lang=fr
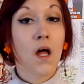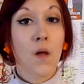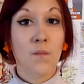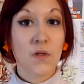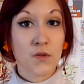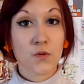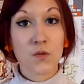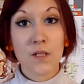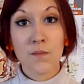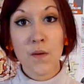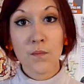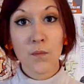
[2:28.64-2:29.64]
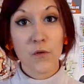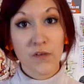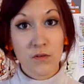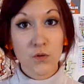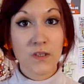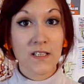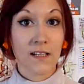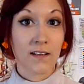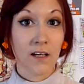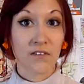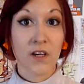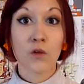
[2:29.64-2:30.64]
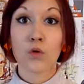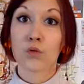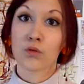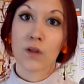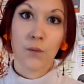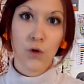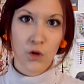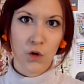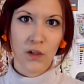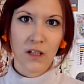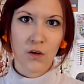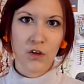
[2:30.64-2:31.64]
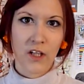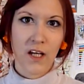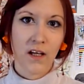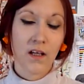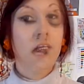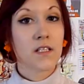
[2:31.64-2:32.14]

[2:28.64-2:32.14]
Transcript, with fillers: Mais ce sont les mêmes processus qui interviennent quand on apprend une langue étrangère.